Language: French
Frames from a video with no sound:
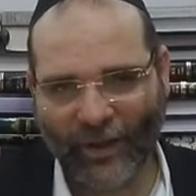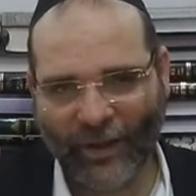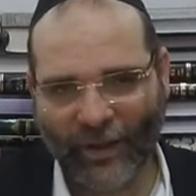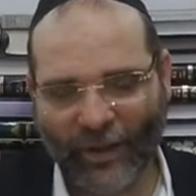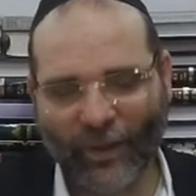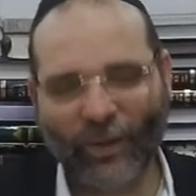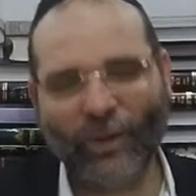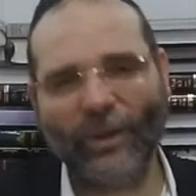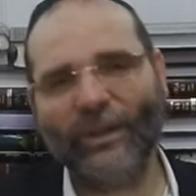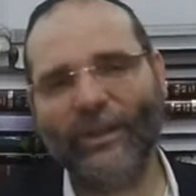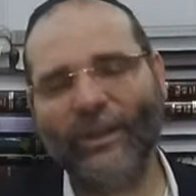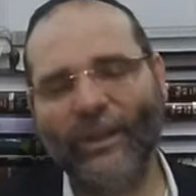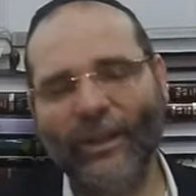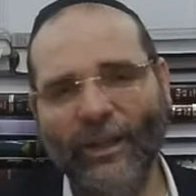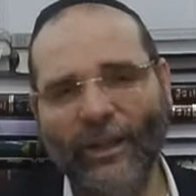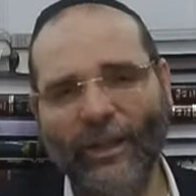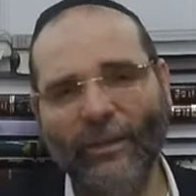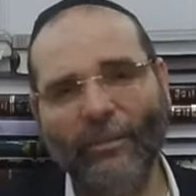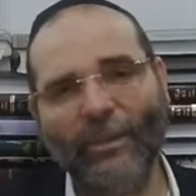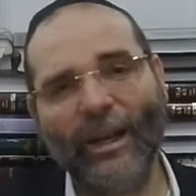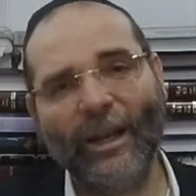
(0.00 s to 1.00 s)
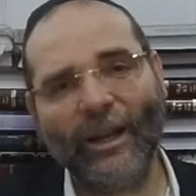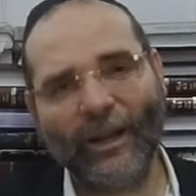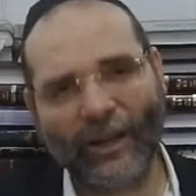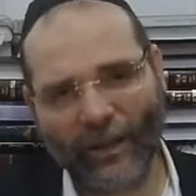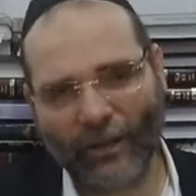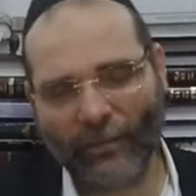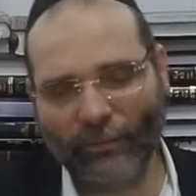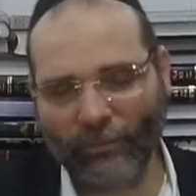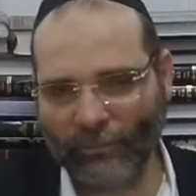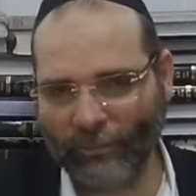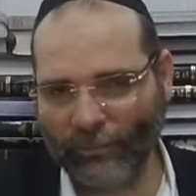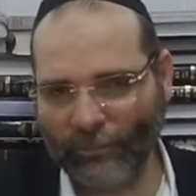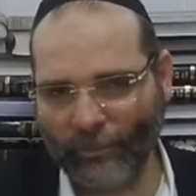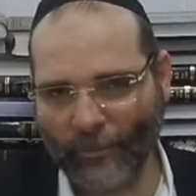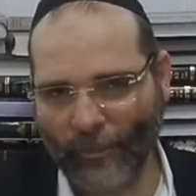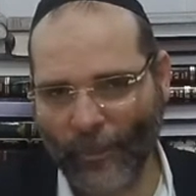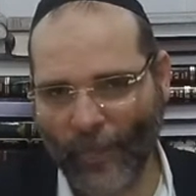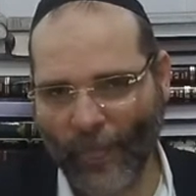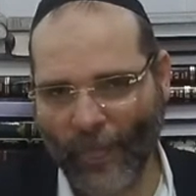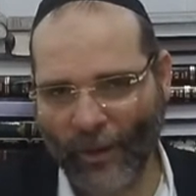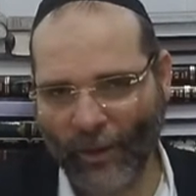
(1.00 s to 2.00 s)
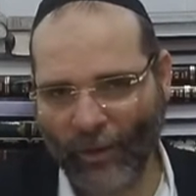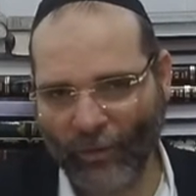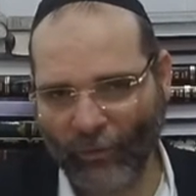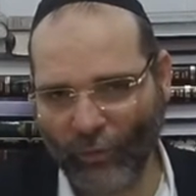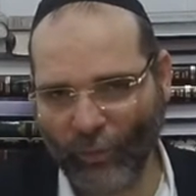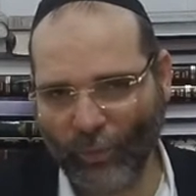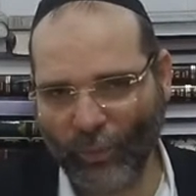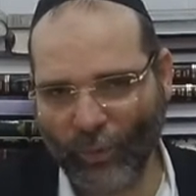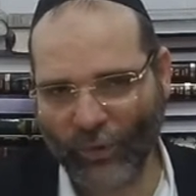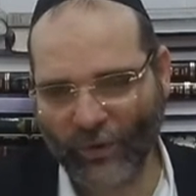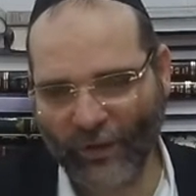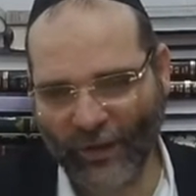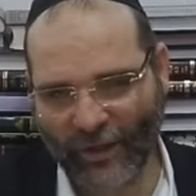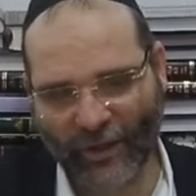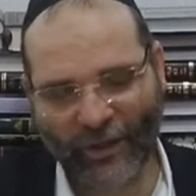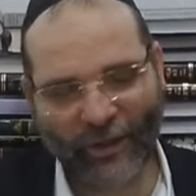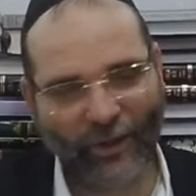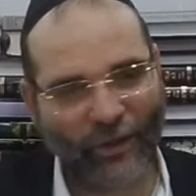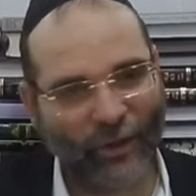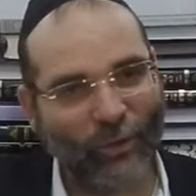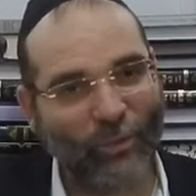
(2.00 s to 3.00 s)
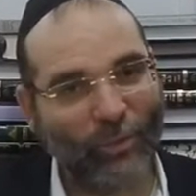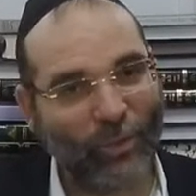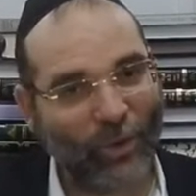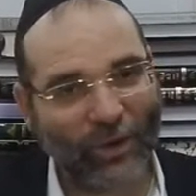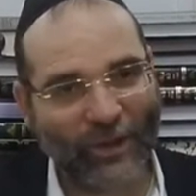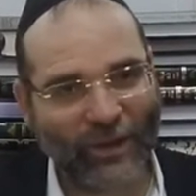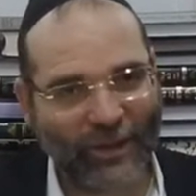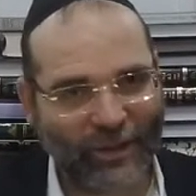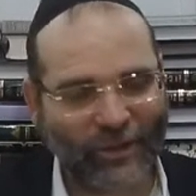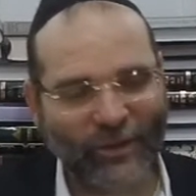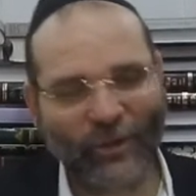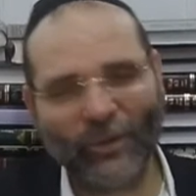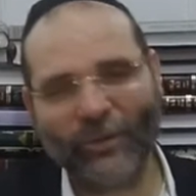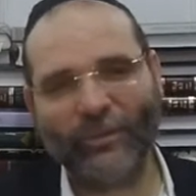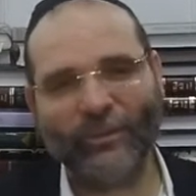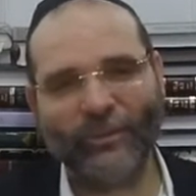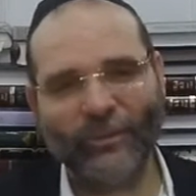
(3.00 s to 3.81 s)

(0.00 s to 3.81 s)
Il leur dit Malachim, vous posez une bonne question,